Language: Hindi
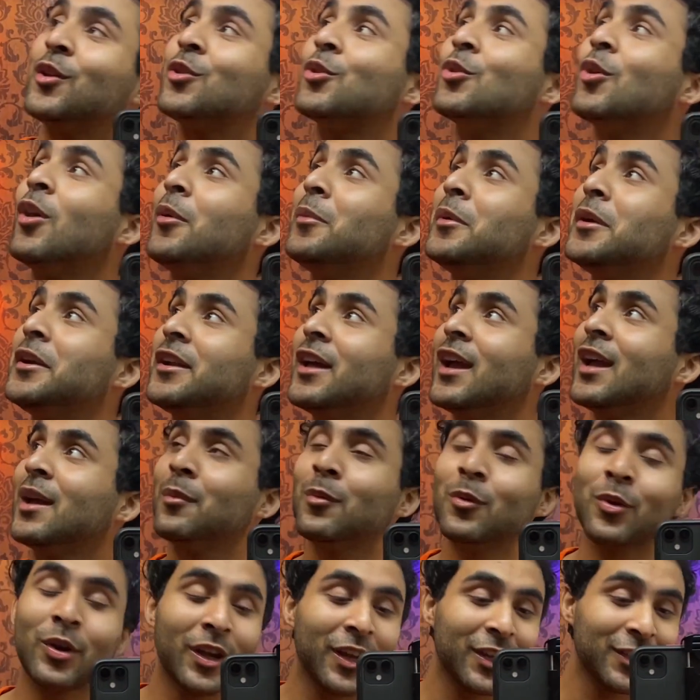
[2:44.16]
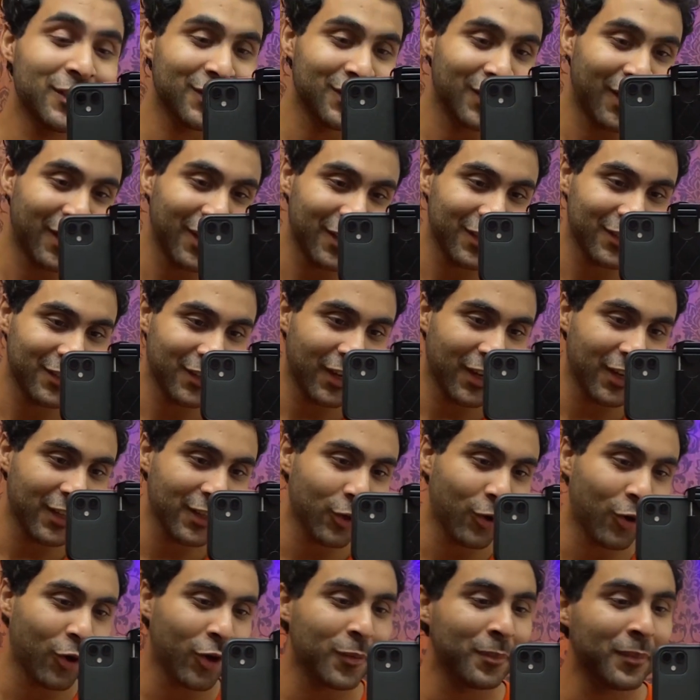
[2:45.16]
तो अभी टाइम हो रहा है साढ़े सात
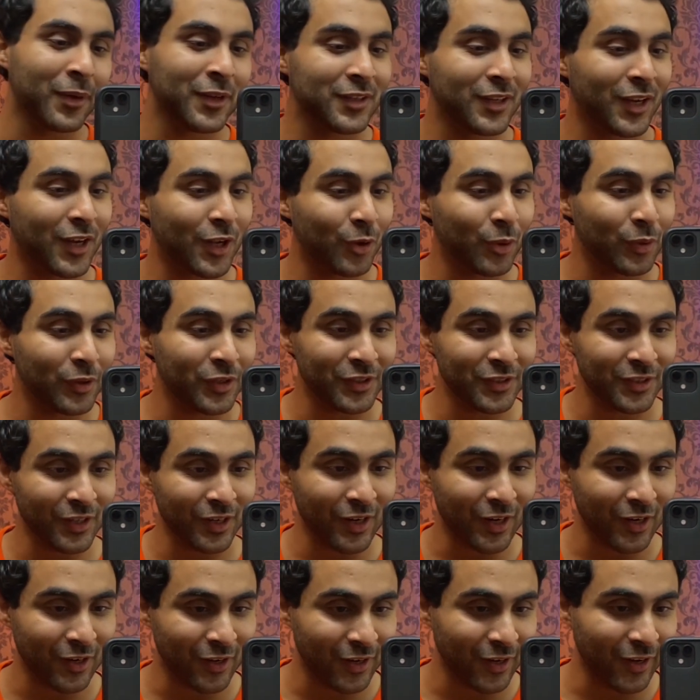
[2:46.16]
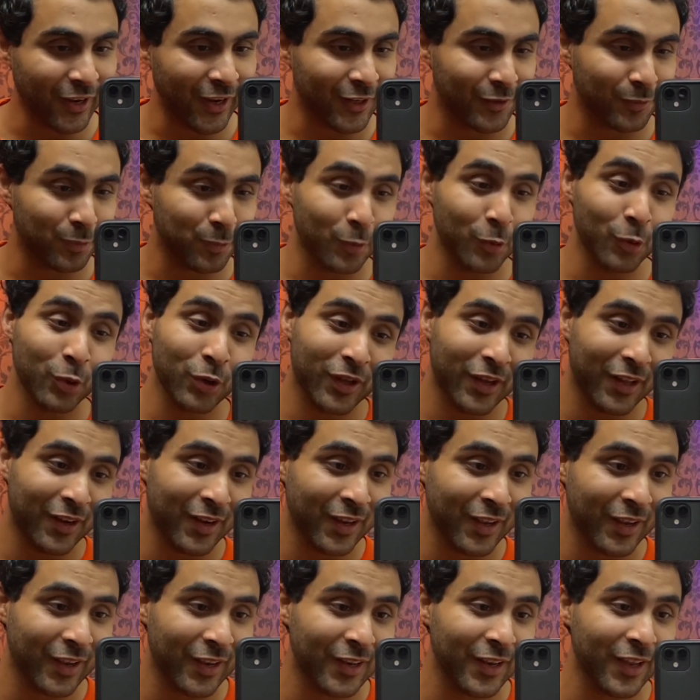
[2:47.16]
और मैं जा रहा हूँ नीचे कटरा एक्सप्लोर
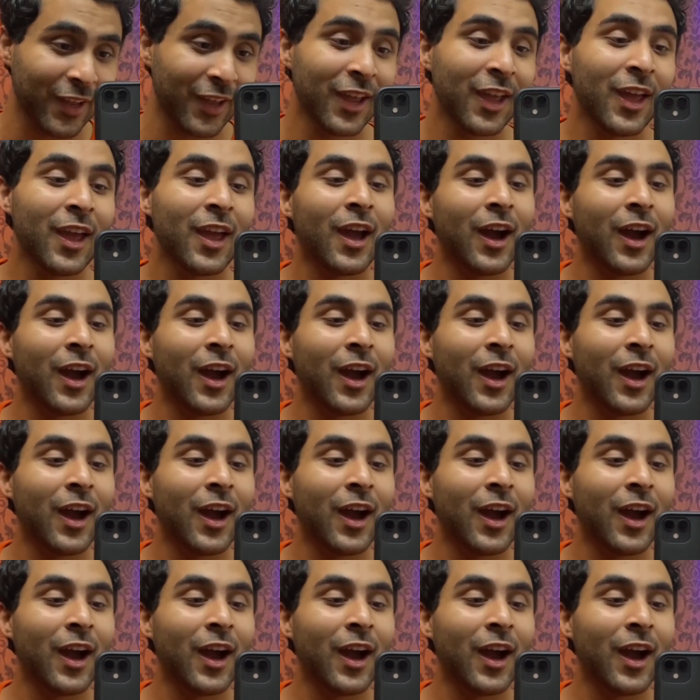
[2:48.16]
करने के लिए